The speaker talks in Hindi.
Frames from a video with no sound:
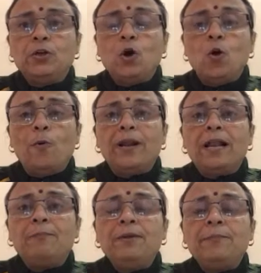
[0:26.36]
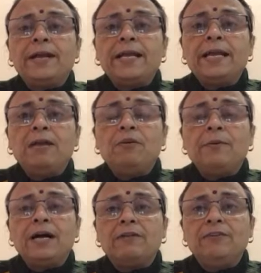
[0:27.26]
ये ओवरऑल अपनी पढ़ाई के लेवल
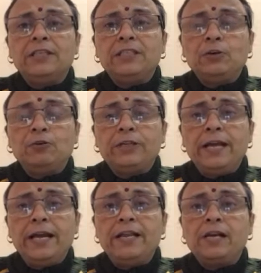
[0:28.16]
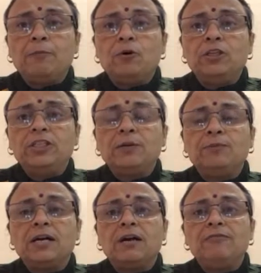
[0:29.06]
में काफ़ी अच्छे होते हैं इनका बौद्धिक
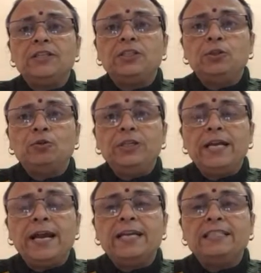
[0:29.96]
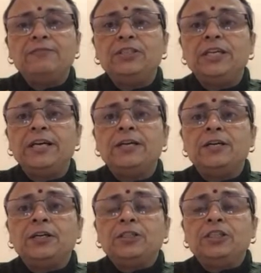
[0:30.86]
क्षमता काफ़ी अच्छी होती है ऐसे विषय
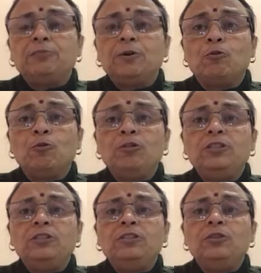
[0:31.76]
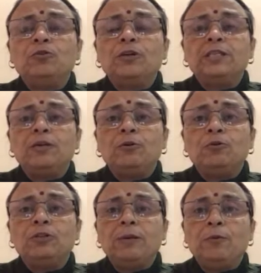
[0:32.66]
जिसमें गुण चीज़ों की ज़रूरत
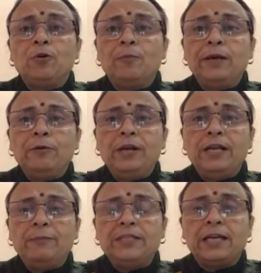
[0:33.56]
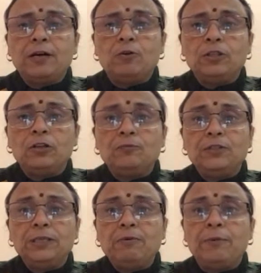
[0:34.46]
होती है बिल्कुल माइनोटली हमें जाना होता है उस
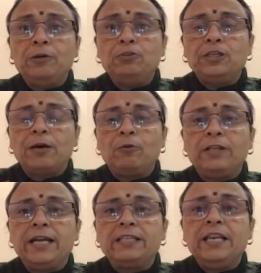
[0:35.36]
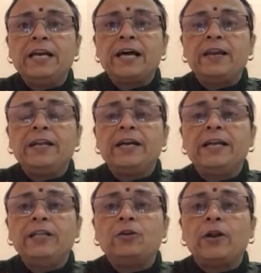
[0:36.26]
विषय में बड़ी होशियार होते हैं इसलिए कारण ये
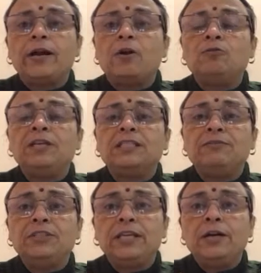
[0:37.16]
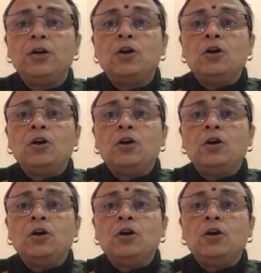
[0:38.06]
गणित और अकाउंट जैसे विषय